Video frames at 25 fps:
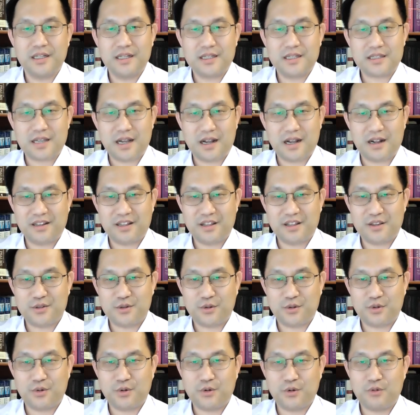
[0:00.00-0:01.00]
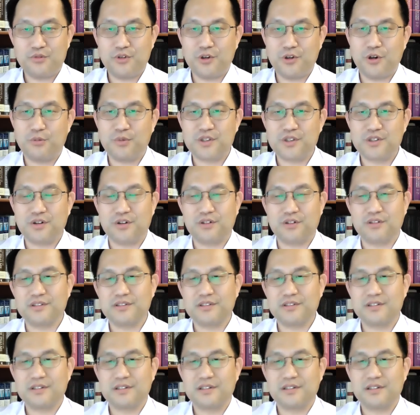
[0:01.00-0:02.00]
상대적으로 위협이
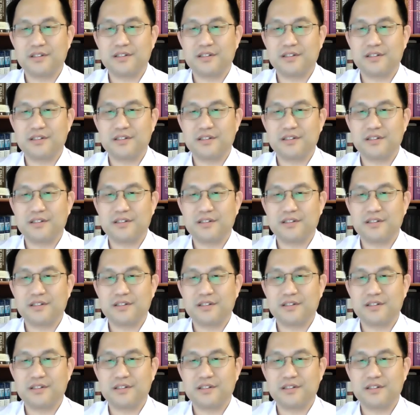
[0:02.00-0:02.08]
적은